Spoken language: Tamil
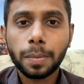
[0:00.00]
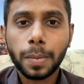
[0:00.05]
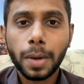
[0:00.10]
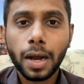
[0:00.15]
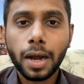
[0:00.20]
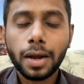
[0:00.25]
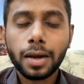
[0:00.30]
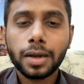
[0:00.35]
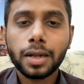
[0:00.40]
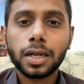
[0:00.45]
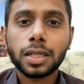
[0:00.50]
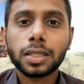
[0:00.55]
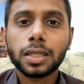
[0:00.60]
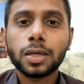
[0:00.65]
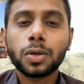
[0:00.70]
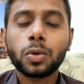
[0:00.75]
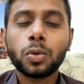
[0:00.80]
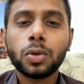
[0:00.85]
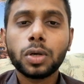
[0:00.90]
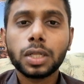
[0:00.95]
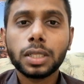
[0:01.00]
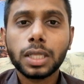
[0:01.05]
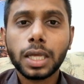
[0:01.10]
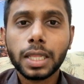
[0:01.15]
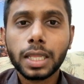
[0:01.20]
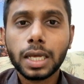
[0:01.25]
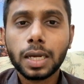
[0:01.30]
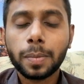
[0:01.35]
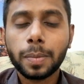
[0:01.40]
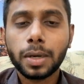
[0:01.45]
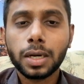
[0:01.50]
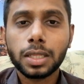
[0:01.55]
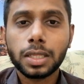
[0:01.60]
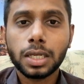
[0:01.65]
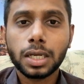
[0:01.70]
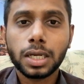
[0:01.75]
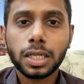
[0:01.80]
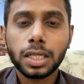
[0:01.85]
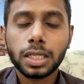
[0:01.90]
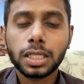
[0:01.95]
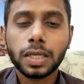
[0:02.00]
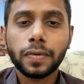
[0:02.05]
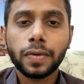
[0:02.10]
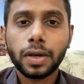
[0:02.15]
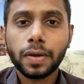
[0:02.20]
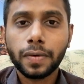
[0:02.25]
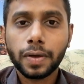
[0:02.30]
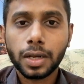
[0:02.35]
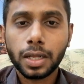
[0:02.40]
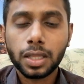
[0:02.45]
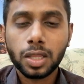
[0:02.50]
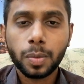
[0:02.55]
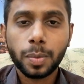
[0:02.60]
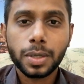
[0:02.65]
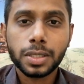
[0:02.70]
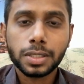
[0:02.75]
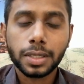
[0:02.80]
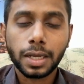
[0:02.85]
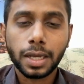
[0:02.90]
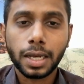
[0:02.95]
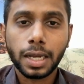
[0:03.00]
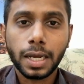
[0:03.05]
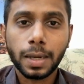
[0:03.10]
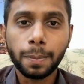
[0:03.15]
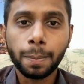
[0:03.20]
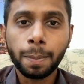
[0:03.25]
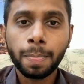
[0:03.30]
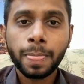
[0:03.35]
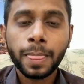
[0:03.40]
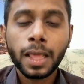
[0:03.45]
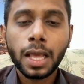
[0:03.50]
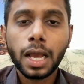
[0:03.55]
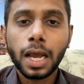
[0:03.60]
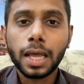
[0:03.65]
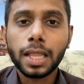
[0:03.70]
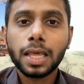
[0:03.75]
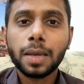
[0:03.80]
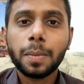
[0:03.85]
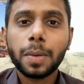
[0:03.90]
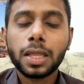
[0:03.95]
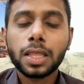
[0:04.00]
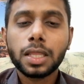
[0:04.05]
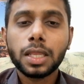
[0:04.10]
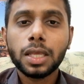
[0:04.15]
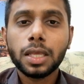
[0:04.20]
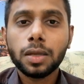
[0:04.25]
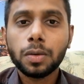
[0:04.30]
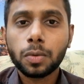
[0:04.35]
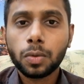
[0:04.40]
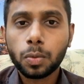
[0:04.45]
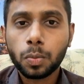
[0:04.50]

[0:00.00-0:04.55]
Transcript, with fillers: பகல் நேரத்தில் கூட்டத்தை அதிகப்படுத்திருக்குதே தவிர வேறு எதுவுமே செய்யலை அதே மாதிரி